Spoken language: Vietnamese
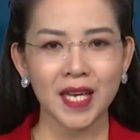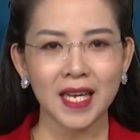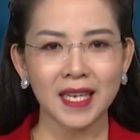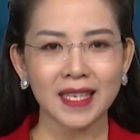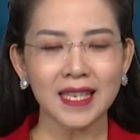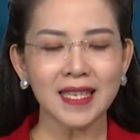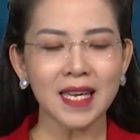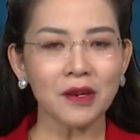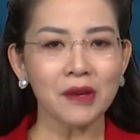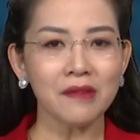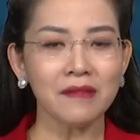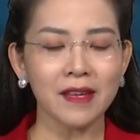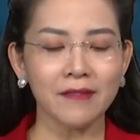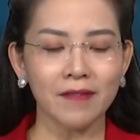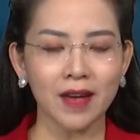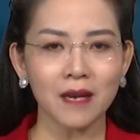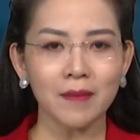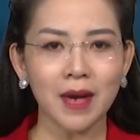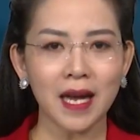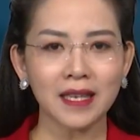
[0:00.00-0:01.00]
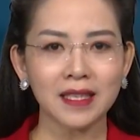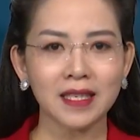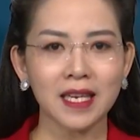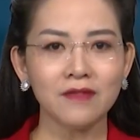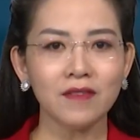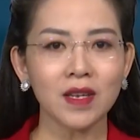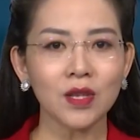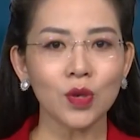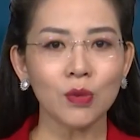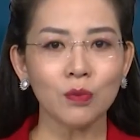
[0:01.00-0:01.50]
Kính chào quý vị và các bạn đến
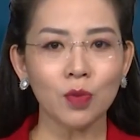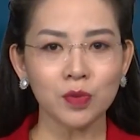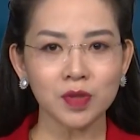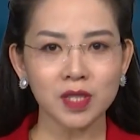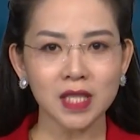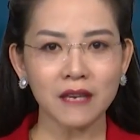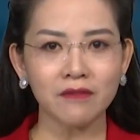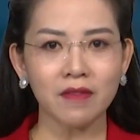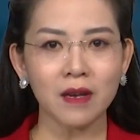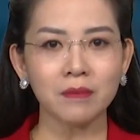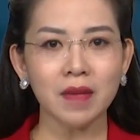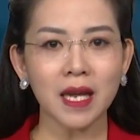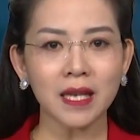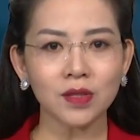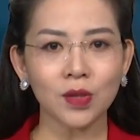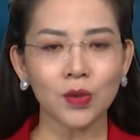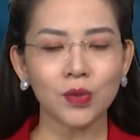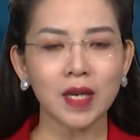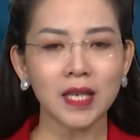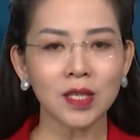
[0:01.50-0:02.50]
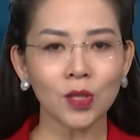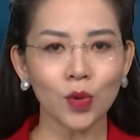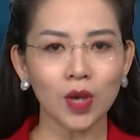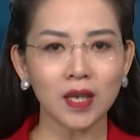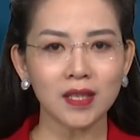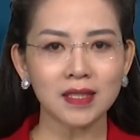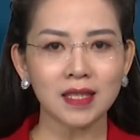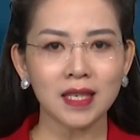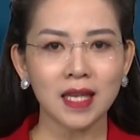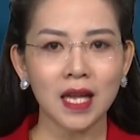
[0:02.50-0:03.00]
với chuyên mục Sản phẩm đặc thù Ninh Thuận,
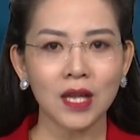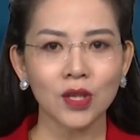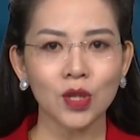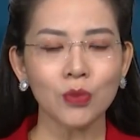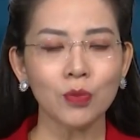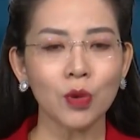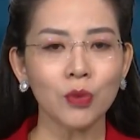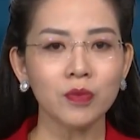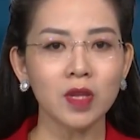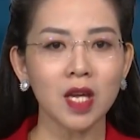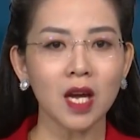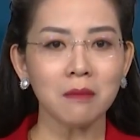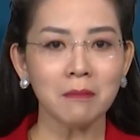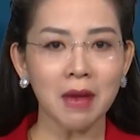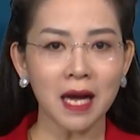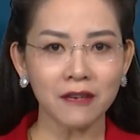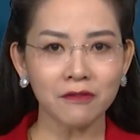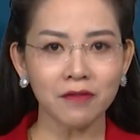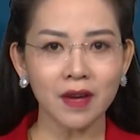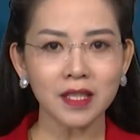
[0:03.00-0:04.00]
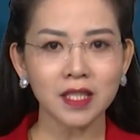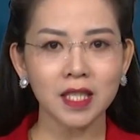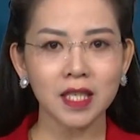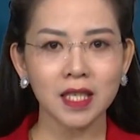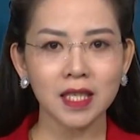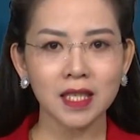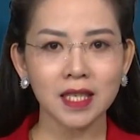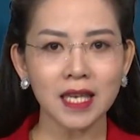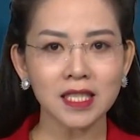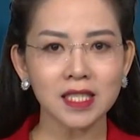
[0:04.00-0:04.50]
chuyên mục do Ban Phát
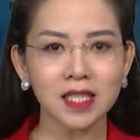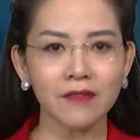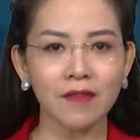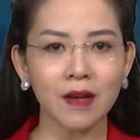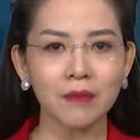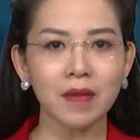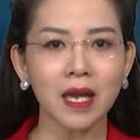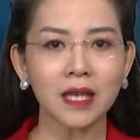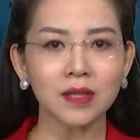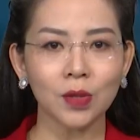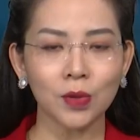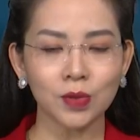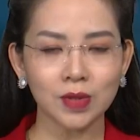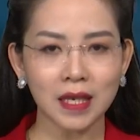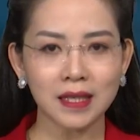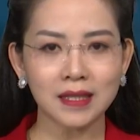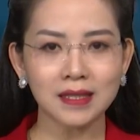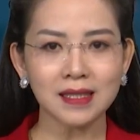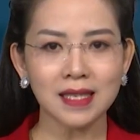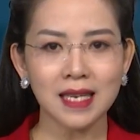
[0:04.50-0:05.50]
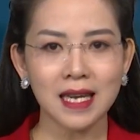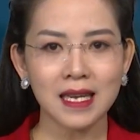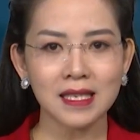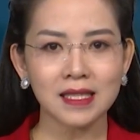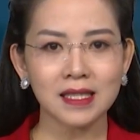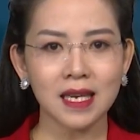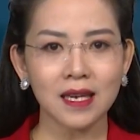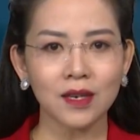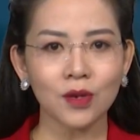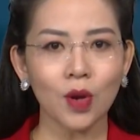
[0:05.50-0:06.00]
triển các sản phẩm đặc thù tỉnh,
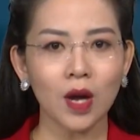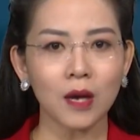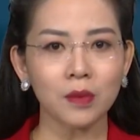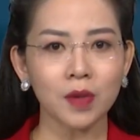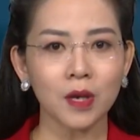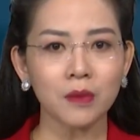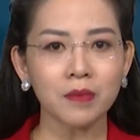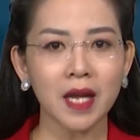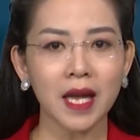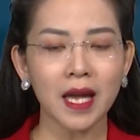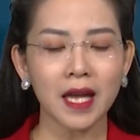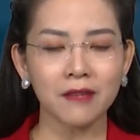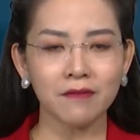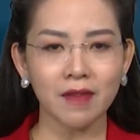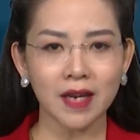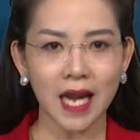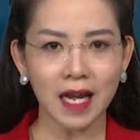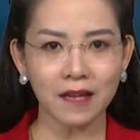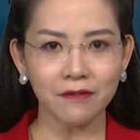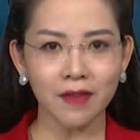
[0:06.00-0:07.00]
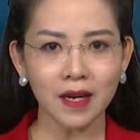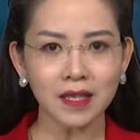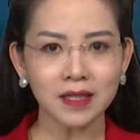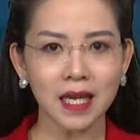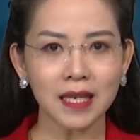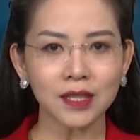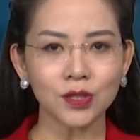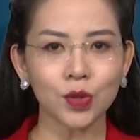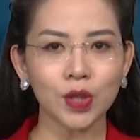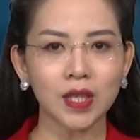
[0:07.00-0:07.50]
Sở Khoa học Công nghệ và Đài Phát
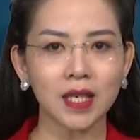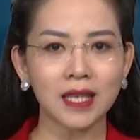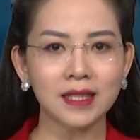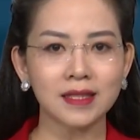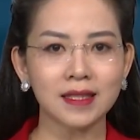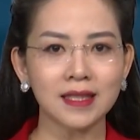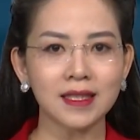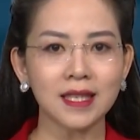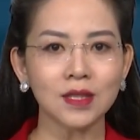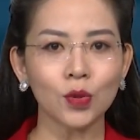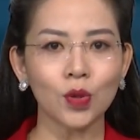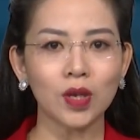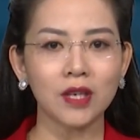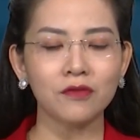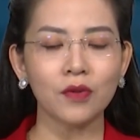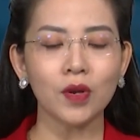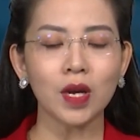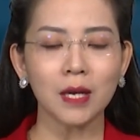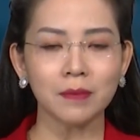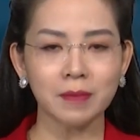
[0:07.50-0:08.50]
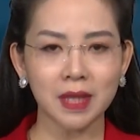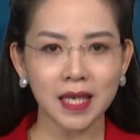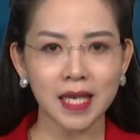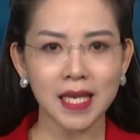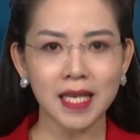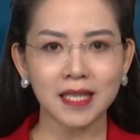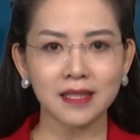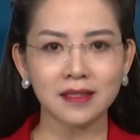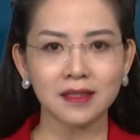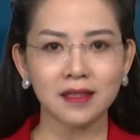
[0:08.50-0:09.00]
thanh Truyền hình tỉnh Ninh Thuận phối hợp thực
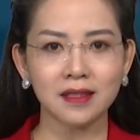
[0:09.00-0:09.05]
hiện.